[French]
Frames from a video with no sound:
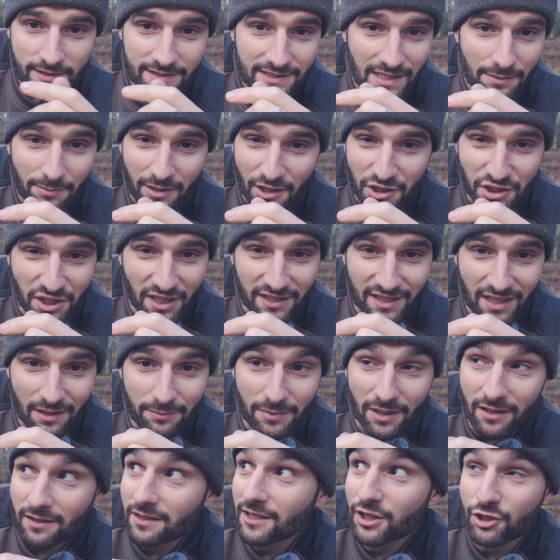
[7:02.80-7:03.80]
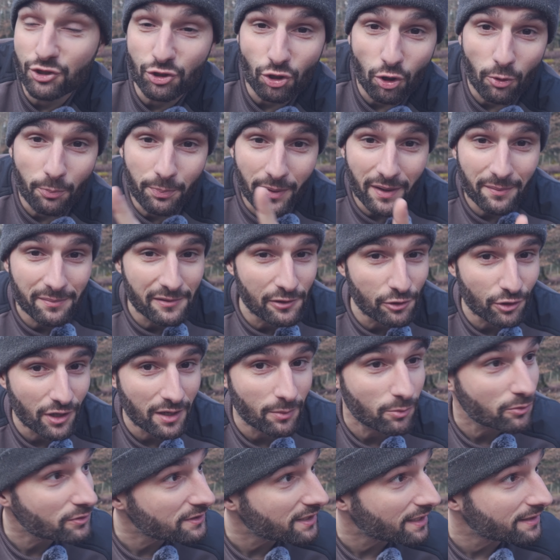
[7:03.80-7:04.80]
Ça marche très très bien et je suis en plein milieu de la
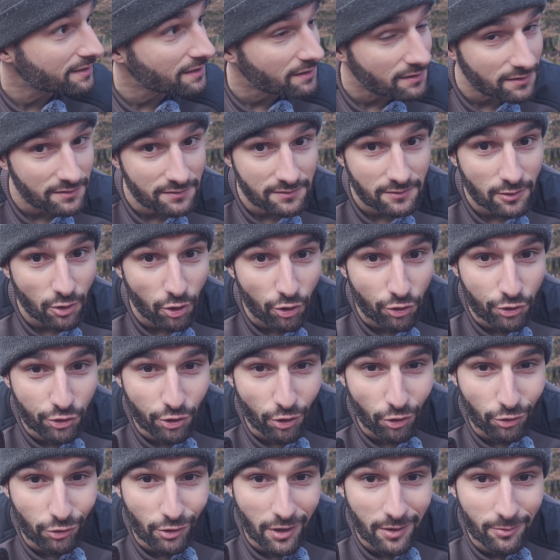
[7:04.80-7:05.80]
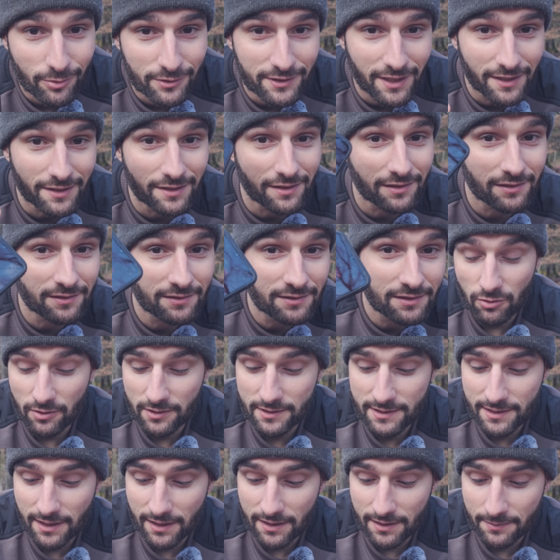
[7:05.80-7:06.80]
montagne, hein, au cœur de la montagne. Donc
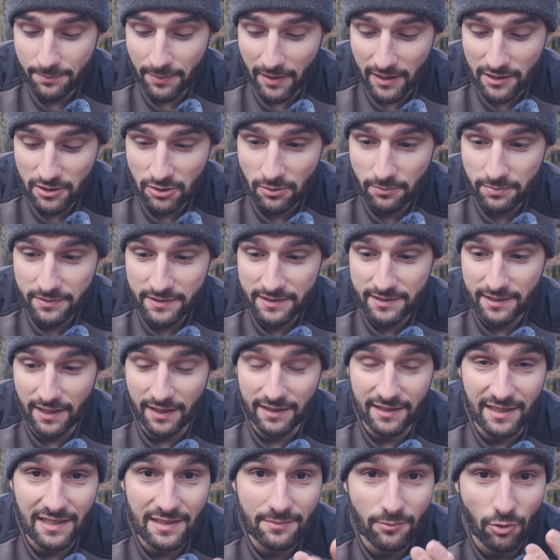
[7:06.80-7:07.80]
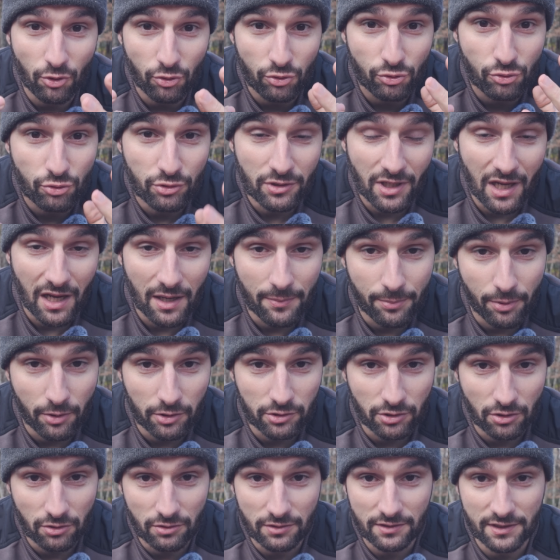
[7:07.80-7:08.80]
ça, par exemple, c'est un élément ultra
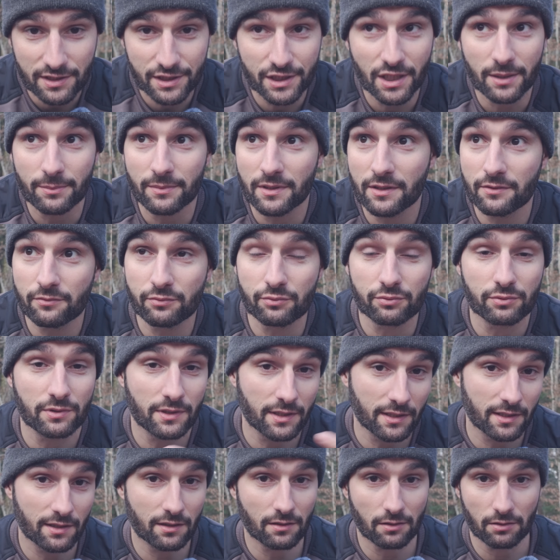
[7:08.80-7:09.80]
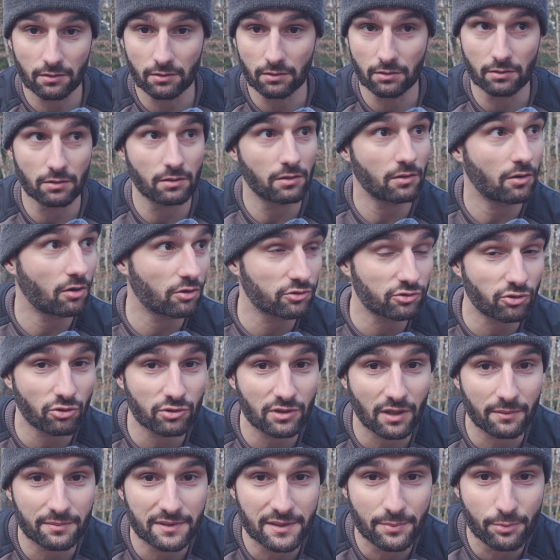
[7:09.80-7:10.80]
important si jamais vous voulez euh,
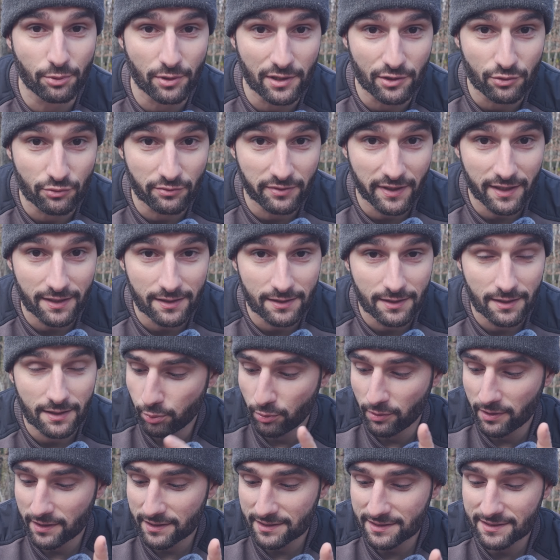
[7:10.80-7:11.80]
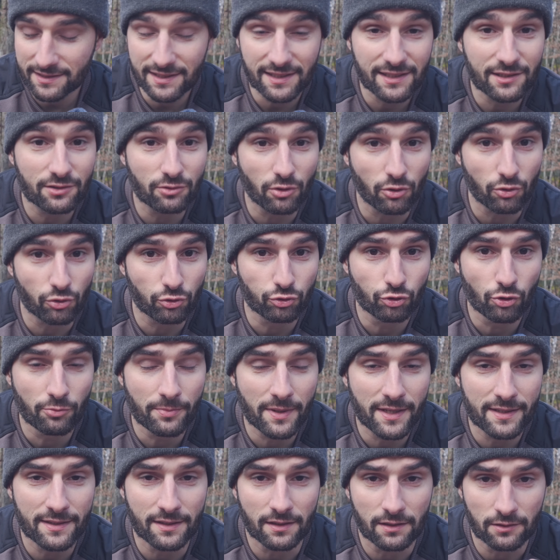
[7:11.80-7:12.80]
entendre un petit peu les nouvelles. Pour rester dans le
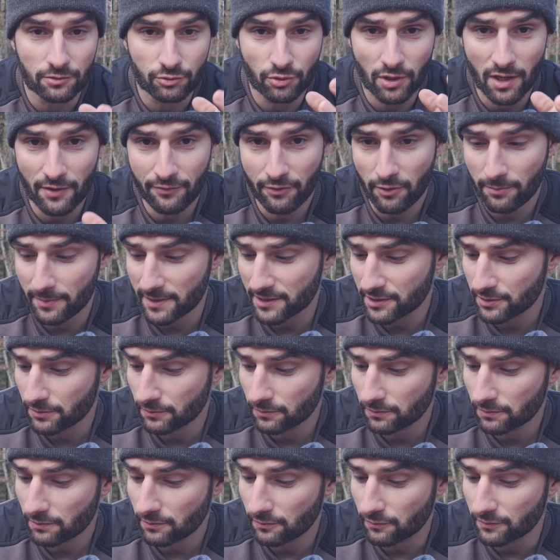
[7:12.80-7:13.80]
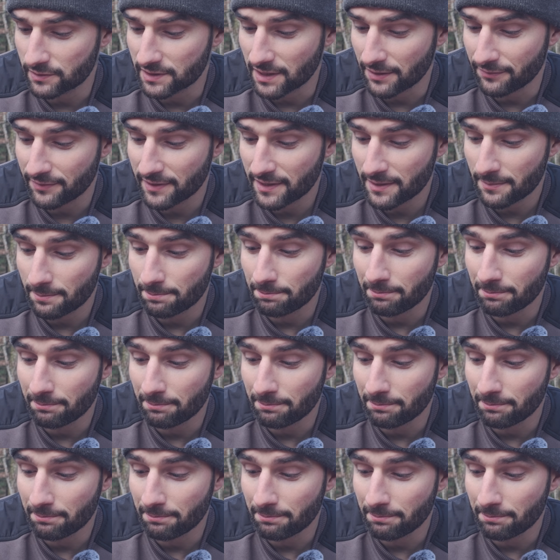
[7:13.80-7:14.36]
domaine de l'information, vous avez